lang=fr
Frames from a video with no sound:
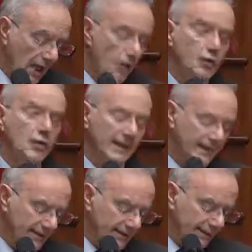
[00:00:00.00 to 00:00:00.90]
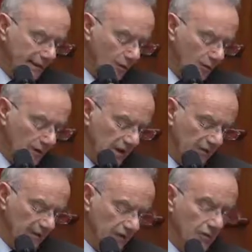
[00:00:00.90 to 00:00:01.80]
Alors que la carte
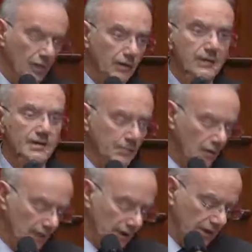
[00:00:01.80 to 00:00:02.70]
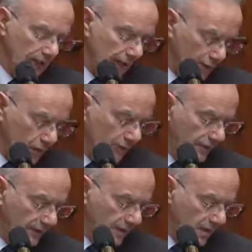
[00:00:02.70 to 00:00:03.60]
intercommunale est maintenant quasiment
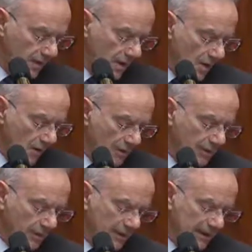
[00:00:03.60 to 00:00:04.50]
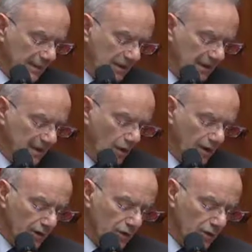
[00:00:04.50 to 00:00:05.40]
achevée, vous vous apprêtez à balayer d'un
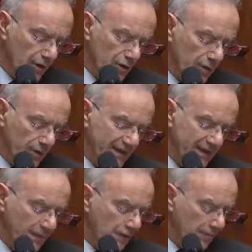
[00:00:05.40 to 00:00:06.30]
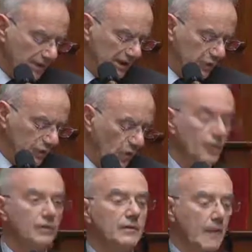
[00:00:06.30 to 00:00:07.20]
revers de main les EPC de la petite
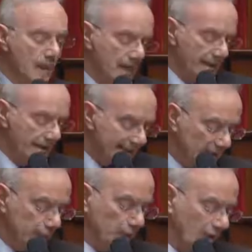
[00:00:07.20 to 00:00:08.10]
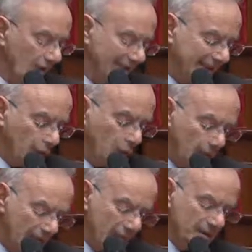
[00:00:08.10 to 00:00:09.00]
couronne. C'est pourtant l'État
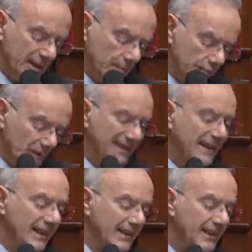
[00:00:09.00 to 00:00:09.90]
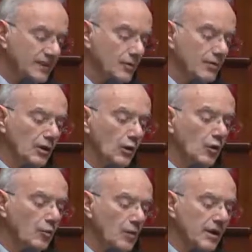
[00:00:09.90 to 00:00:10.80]
lui-même qui a poussé à la création des
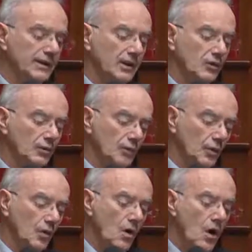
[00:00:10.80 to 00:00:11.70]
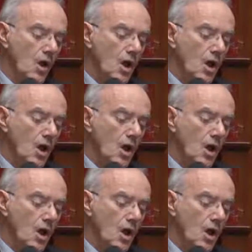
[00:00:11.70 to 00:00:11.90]
regroupements intercommunaux,